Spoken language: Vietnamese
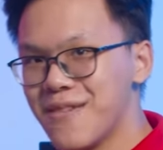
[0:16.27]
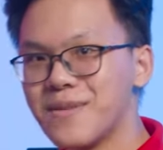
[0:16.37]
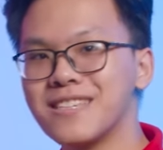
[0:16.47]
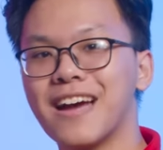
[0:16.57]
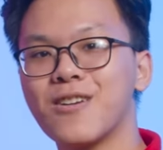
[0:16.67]

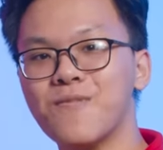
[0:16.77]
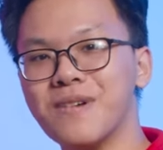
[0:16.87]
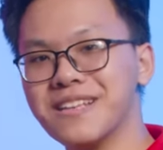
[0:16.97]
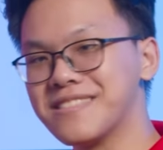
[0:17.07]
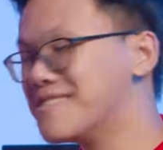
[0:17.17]
Bây giờ hãy cùng
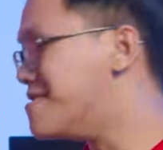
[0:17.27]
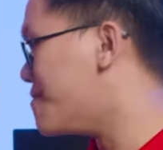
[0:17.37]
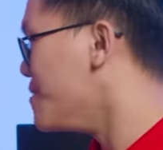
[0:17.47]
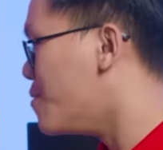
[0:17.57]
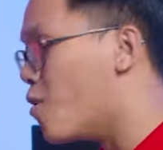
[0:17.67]
mình thử
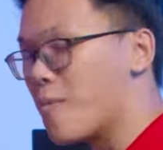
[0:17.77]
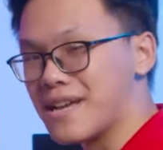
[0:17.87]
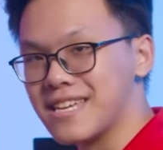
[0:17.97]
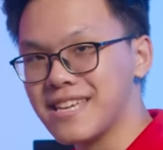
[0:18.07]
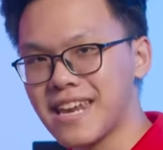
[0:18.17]
build bộ
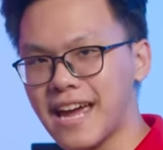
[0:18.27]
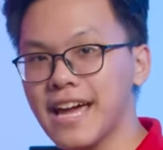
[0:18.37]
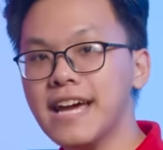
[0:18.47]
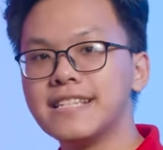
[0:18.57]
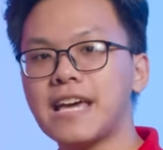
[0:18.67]
máy tính như này
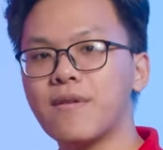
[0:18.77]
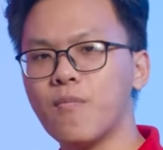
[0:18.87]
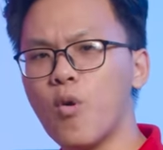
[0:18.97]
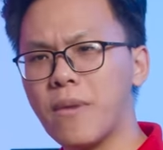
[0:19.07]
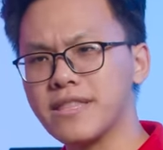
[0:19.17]
xem là
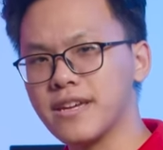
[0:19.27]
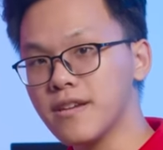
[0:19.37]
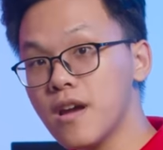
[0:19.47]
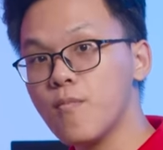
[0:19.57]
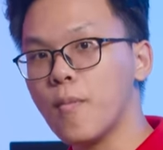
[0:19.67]
bộ máy
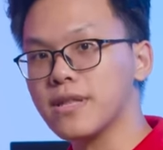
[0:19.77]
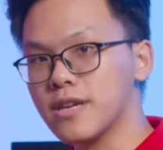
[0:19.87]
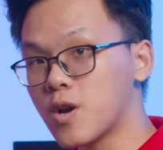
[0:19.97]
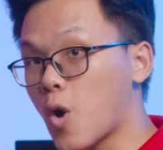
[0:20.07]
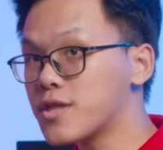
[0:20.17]
tính một máy
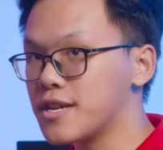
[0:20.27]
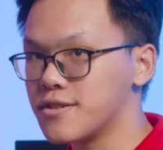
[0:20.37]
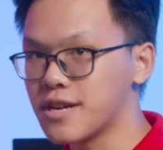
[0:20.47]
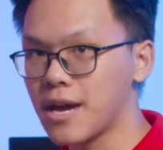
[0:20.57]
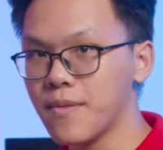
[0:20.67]
tính có thể
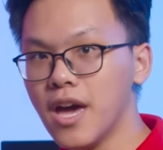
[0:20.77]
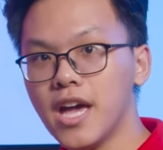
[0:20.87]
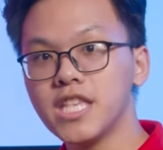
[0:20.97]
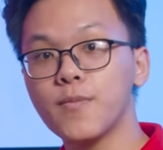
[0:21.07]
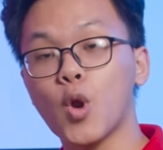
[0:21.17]
chơi game
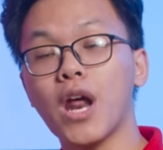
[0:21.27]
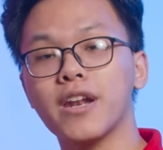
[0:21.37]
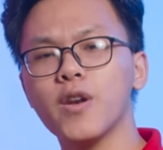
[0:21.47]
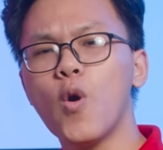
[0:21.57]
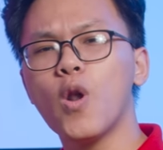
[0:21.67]
nhưng mà nó lại
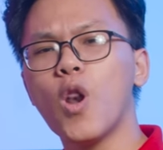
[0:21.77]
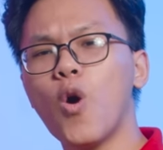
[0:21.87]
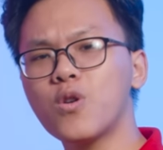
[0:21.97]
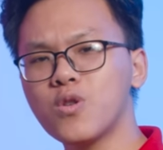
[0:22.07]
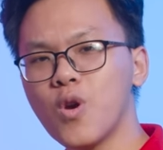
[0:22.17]
đội
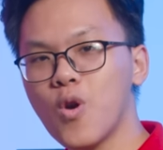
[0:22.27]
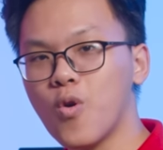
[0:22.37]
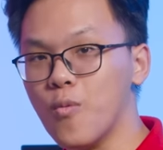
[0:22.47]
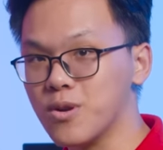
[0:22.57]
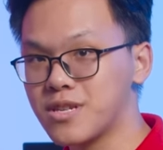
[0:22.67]
lốt
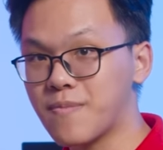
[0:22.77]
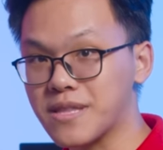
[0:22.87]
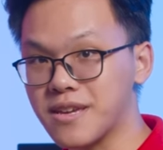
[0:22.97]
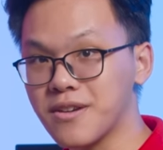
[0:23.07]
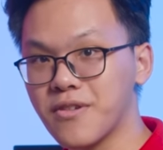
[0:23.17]
của một chiếc
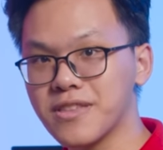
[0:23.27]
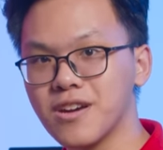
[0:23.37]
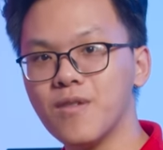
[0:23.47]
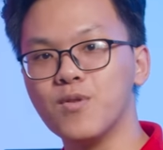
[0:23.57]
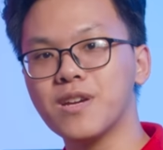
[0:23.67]
máy tính
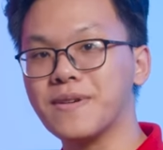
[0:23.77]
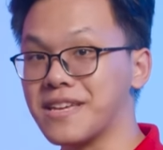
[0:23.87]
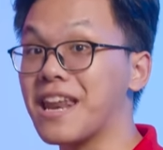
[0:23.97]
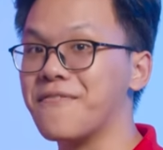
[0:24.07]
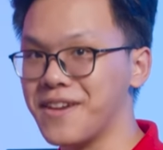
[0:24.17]
creator, một chiếc máy
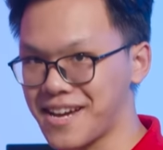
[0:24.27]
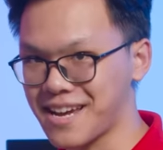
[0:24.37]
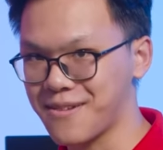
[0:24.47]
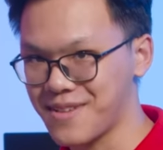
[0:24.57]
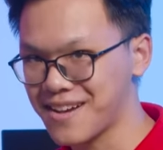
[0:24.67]
tính làm việc
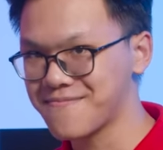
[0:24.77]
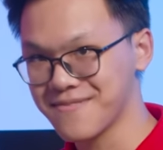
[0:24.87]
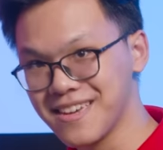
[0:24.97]
anh em nhá.